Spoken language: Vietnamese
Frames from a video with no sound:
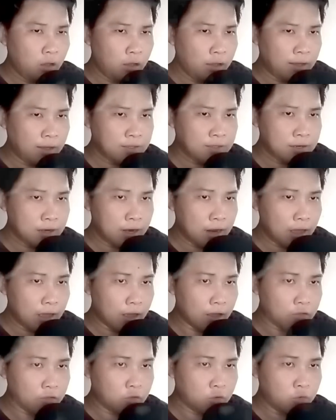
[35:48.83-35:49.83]
Hắn chính
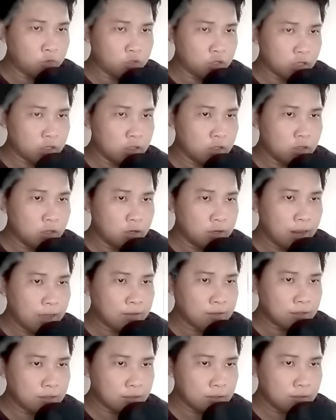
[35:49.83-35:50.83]
là tu sĩ kết
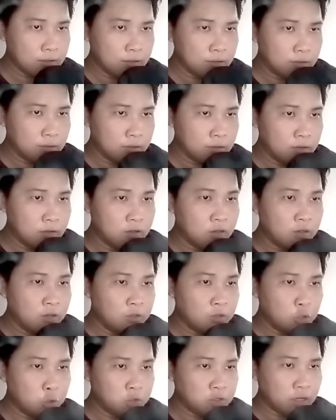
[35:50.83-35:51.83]
đan kỳ,
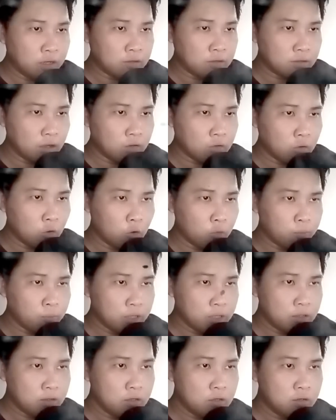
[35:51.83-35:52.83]
Tiêu Trần thần hồn
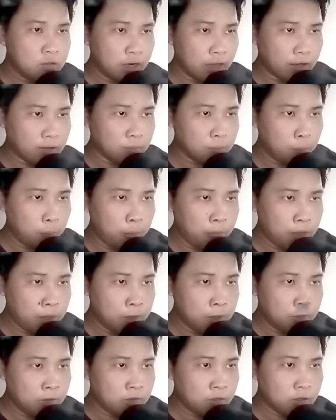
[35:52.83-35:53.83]
bị thương nặng,
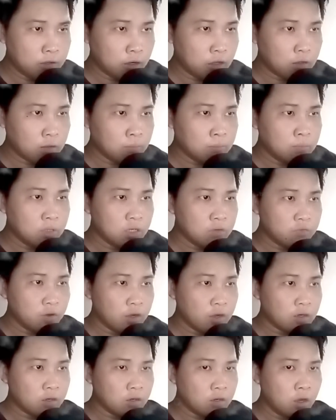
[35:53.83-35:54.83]
thực lực mười
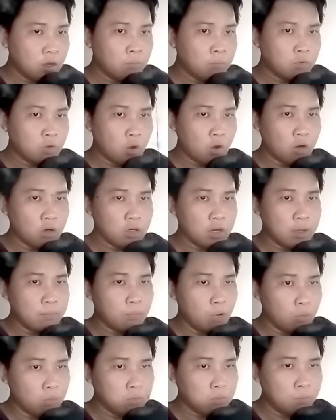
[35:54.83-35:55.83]
phần không còn lại
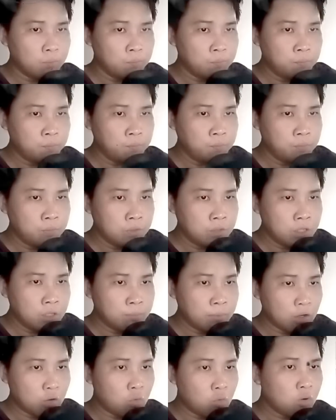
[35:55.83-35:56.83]
một,
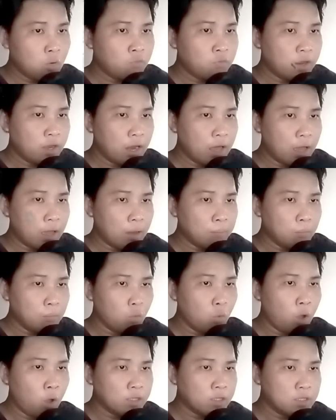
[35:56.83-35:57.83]
nhưng mà cũng không phải là
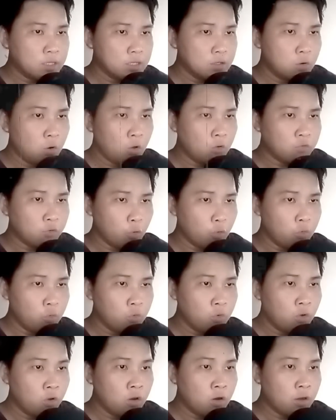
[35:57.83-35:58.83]
một Hoa Chi, Lôi Vũ,
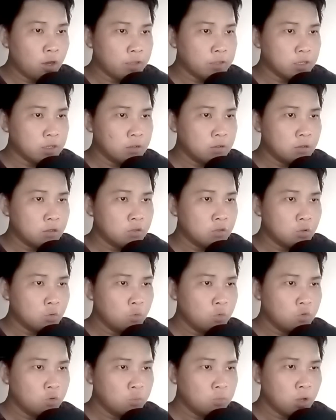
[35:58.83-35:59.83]
là những linh
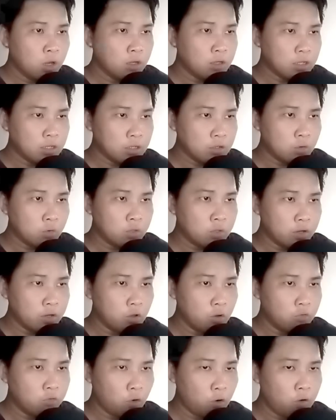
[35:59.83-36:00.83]
thú trúc cơ kỳ có thể
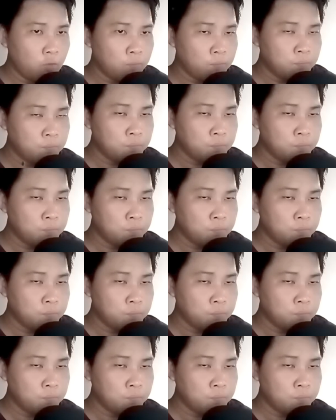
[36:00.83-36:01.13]
đối phó.